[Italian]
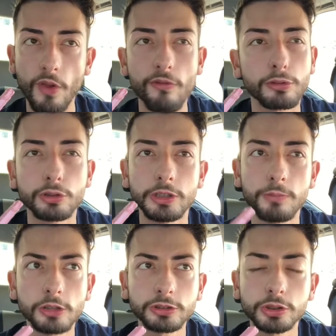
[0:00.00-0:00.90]
frutti di
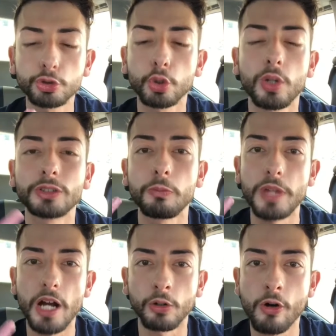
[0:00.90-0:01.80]
bosco e cioccolato
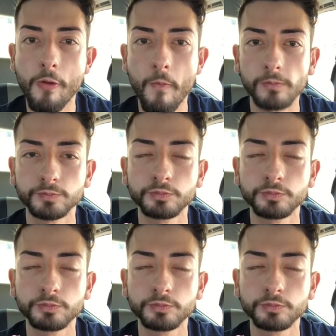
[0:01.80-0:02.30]
bianco